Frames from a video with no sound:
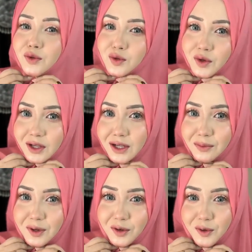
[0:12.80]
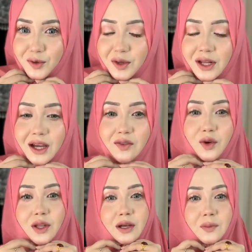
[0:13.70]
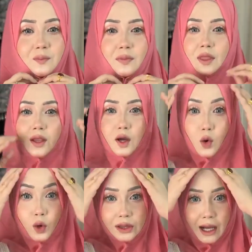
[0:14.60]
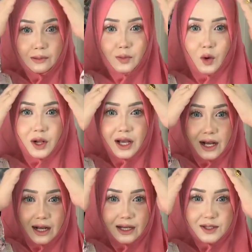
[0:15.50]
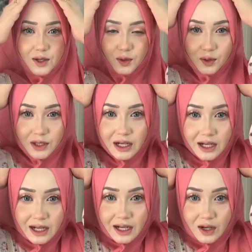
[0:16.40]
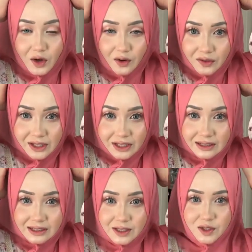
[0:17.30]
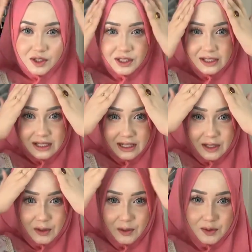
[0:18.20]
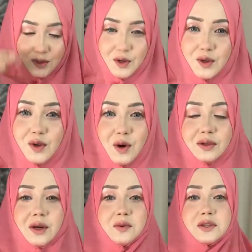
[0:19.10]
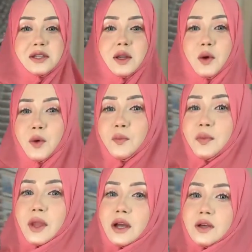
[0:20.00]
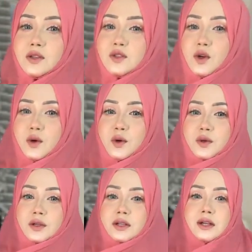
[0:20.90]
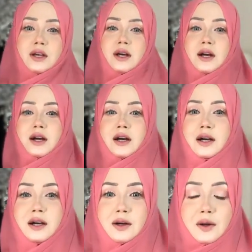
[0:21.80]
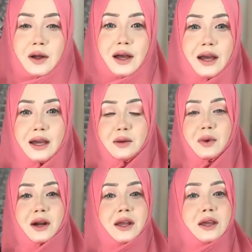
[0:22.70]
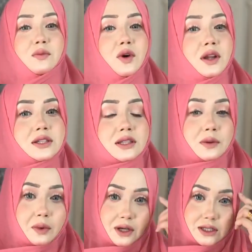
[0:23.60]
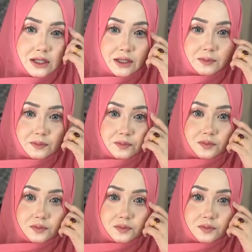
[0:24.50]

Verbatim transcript: এত সকালে আমি কখনোই লাইভ হই না হতাম অনেক আগে যখন কোভিডের সিচুয়েশন ছিল যখন লকডাউন ছিল যখন একেবারেই বলা যেতে পারে যে